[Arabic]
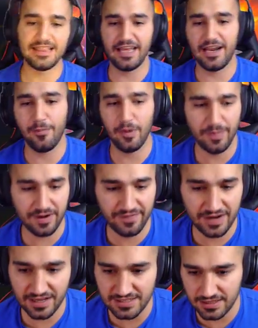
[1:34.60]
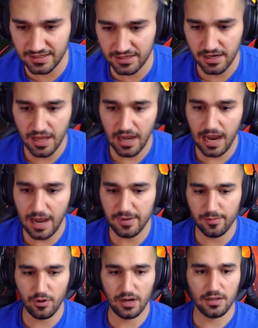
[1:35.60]
طلعنا ابو البرفل يا ساتير
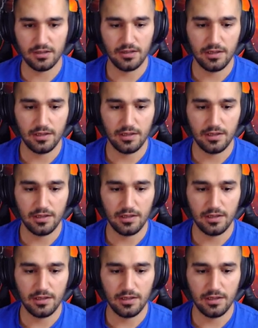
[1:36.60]
حبيبي والله